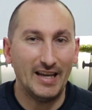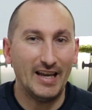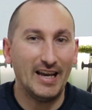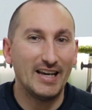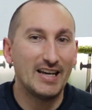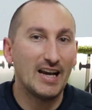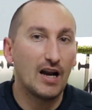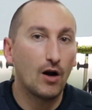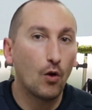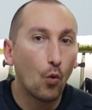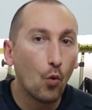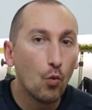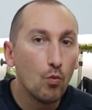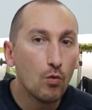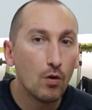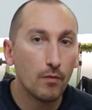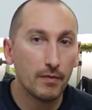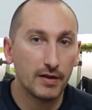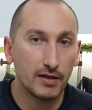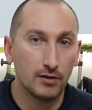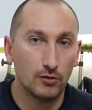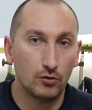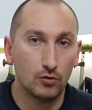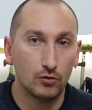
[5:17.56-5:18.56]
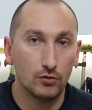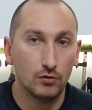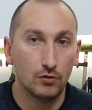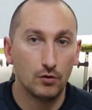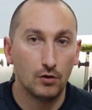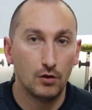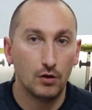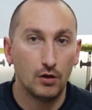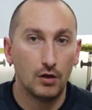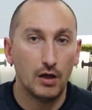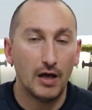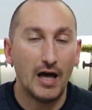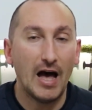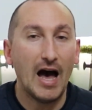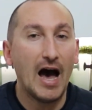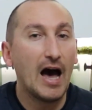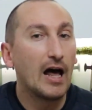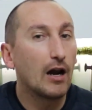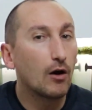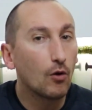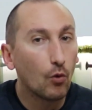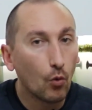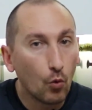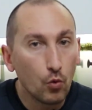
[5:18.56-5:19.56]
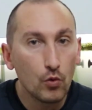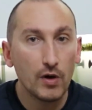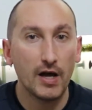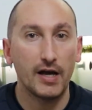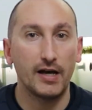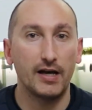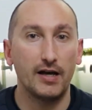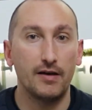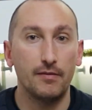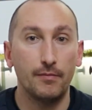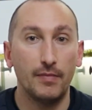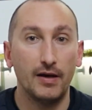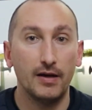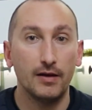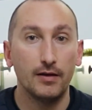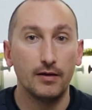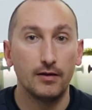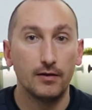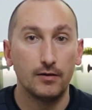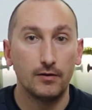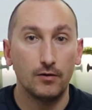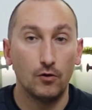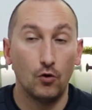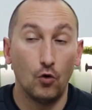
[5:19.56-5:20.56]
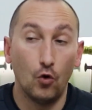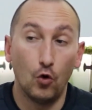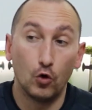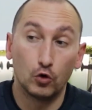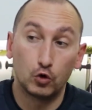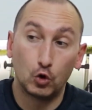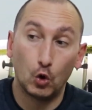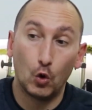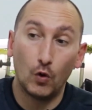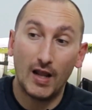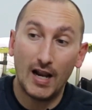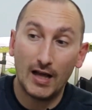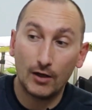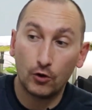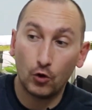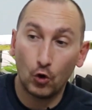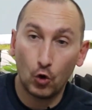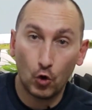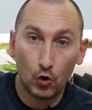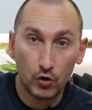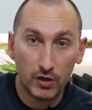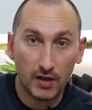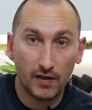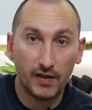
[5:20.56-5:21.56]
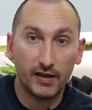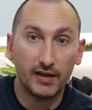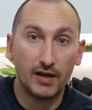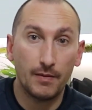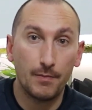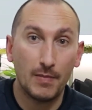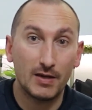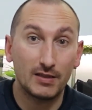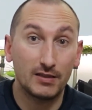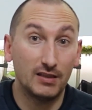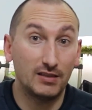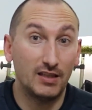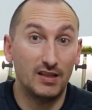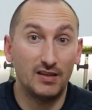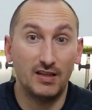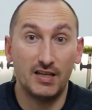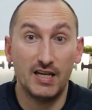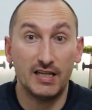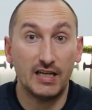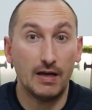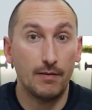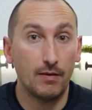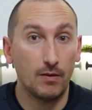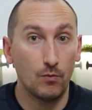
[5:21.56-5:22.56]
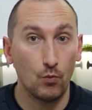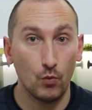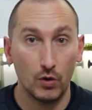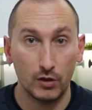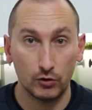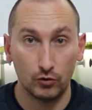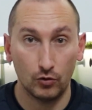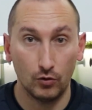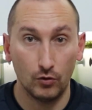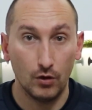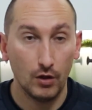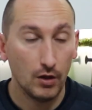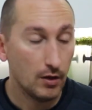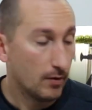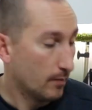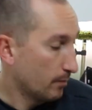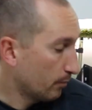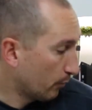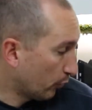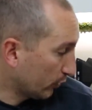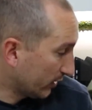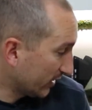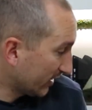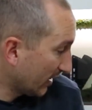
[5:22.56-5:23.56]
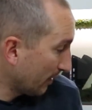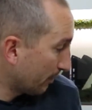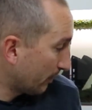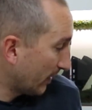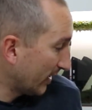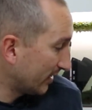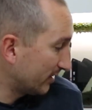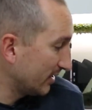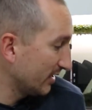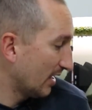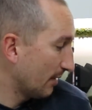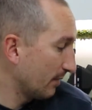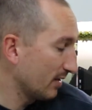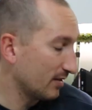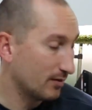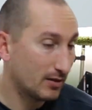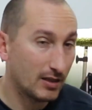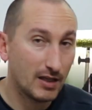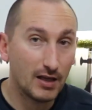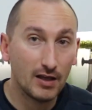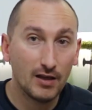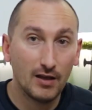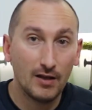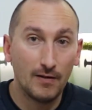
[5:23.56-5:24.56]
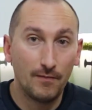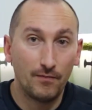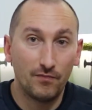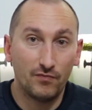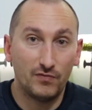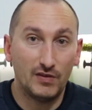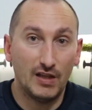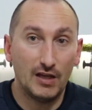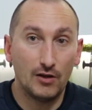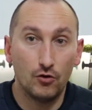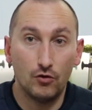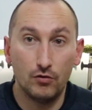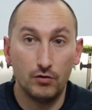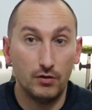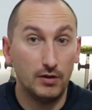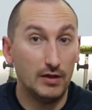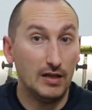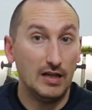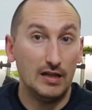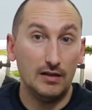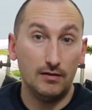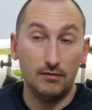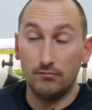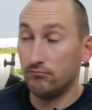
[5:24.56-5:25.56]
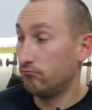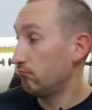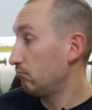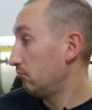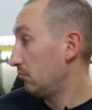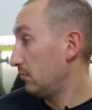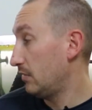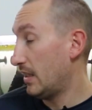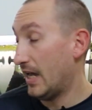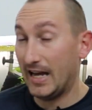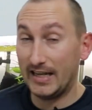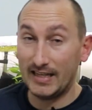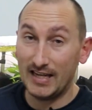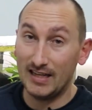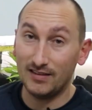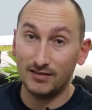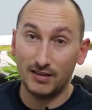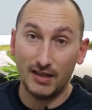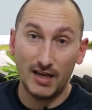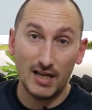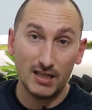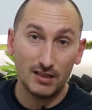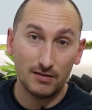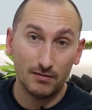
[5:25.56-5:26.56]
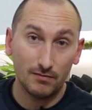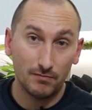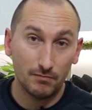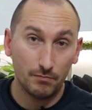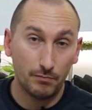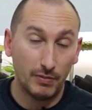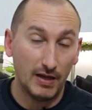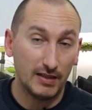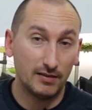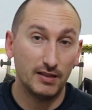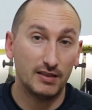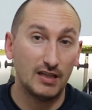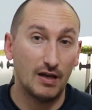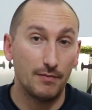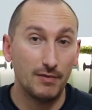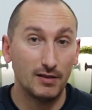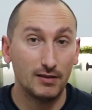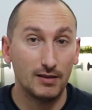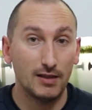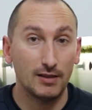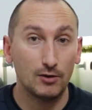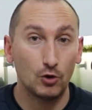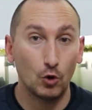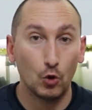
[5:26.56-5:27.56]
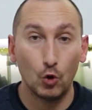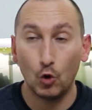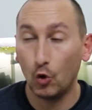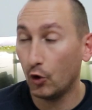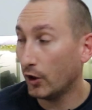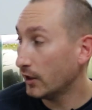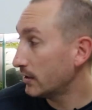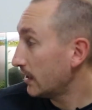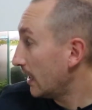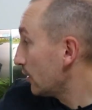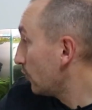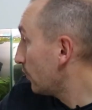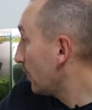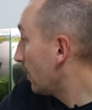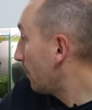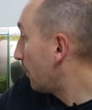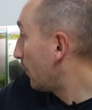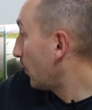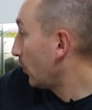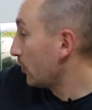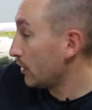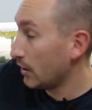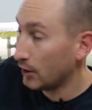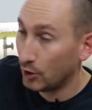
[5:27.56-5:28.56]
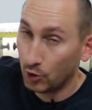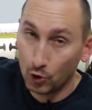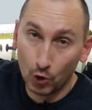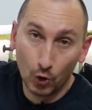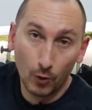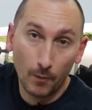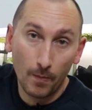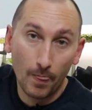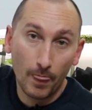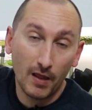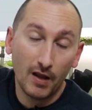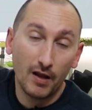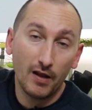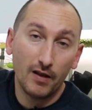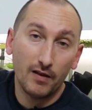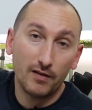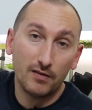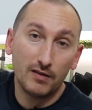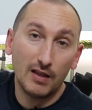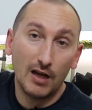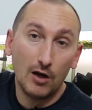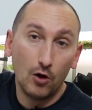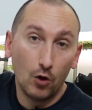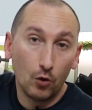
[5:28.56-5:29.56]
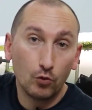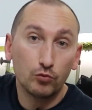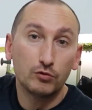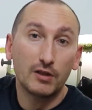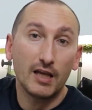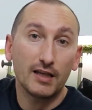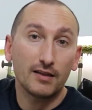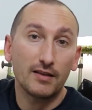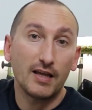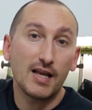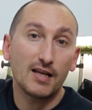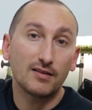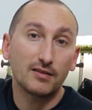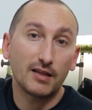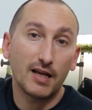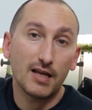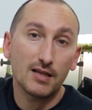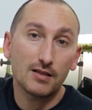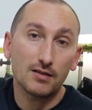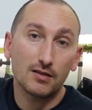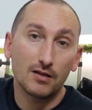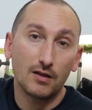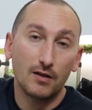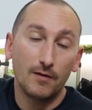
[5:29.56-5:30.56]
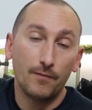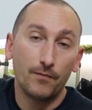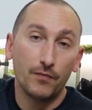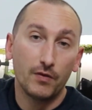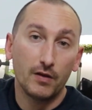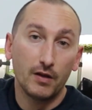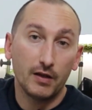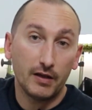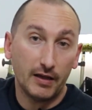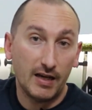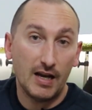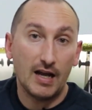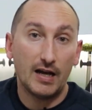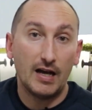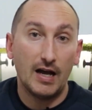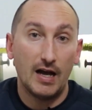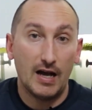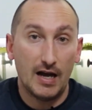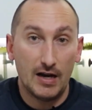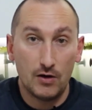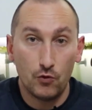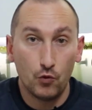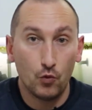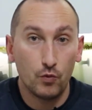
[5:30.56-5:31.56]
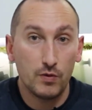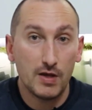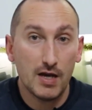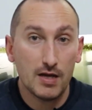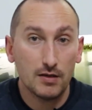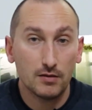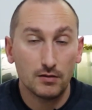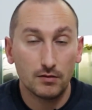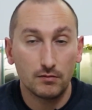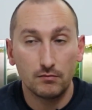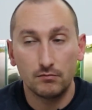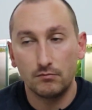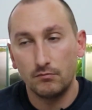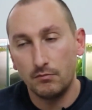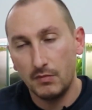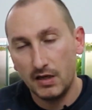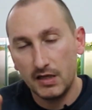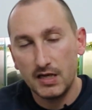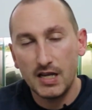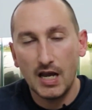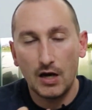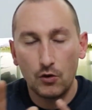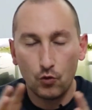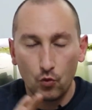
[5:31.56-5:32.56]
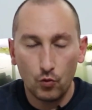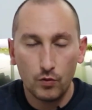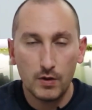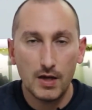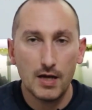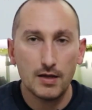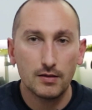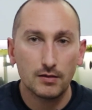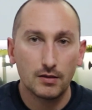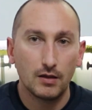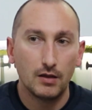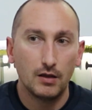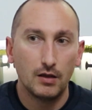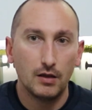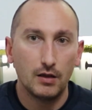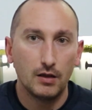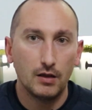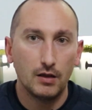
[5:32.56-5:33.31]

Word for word: en algún momento, alguna gamba o toda la colonia de gambas se tendría que haber muerto, porque es que prácticamente tengo de aquí atrás, prácticamente todo lo que salió del proyecto del Low Tech de ahí atrás, que eran anubias, mini anubias,